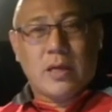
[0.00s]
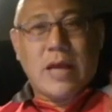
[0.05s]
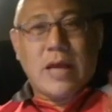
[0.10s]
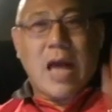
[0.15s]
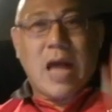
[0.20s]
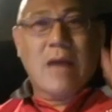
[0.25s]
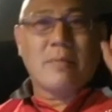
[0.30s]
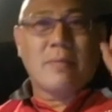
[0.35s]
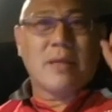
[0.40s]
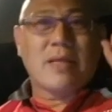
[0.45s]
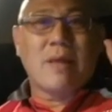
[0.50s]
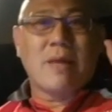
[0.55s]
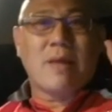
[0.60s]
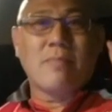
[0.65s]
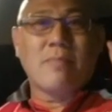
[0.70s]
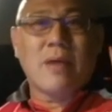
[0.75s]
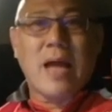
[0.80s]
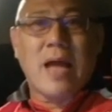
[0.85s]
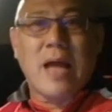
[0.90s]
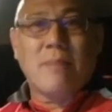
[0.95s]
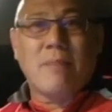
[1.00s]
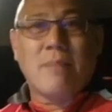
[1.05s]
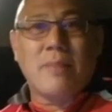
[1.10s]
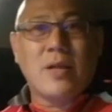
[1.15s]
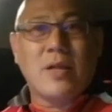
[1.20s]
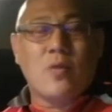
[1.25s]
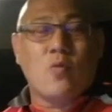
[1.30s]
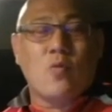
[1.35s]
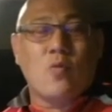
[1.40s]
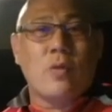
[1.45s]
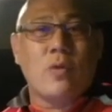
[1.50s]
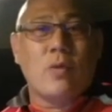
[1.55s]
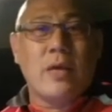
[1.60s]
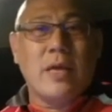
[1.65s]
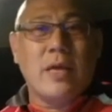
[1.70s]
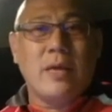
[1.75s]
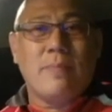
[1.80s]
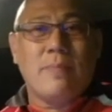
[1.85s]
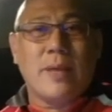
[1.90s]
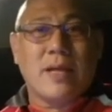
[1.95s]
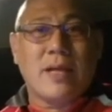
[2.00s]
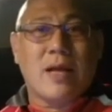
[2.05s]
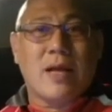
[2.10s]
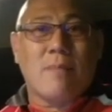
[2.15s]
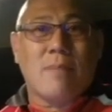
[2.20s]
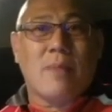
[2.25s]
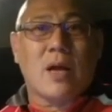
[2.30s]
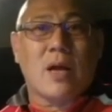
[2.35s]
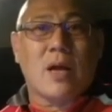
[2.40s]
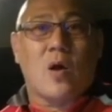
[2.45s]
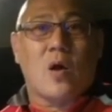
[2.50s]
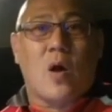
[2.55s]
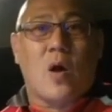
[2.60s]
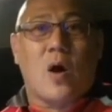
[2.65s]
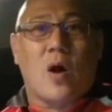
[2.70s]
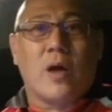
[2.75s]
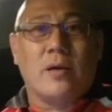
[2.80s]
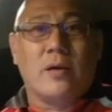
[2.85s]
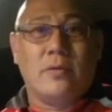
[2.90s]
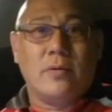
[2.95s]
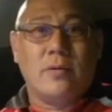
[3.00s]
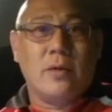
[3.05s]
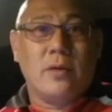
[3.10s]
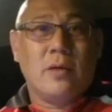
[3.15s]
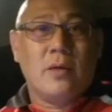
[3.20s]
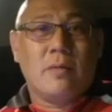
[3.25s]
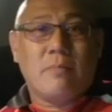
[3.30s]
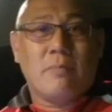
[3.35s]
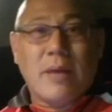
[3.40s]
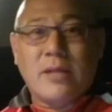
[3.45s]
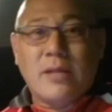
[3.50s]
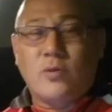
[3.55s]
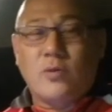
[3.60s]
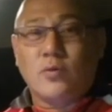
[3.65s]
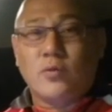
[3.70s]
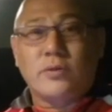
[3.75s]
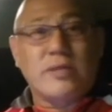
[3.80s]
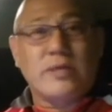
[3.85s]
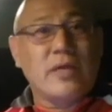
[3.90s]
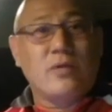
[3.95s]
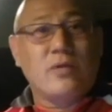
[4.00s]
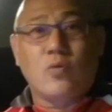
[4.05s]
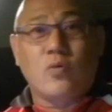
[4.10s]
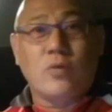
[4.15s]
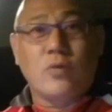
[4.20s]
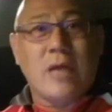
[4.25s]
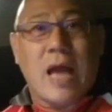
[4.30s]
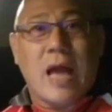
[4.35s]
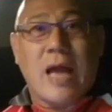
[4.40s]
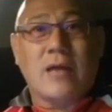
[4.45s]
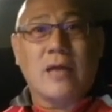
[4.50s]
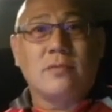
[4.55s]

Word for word: การมาทำงานเป็นกูรี เป็นกรรมกร เป็นทุกสิ่งทุกอย่าง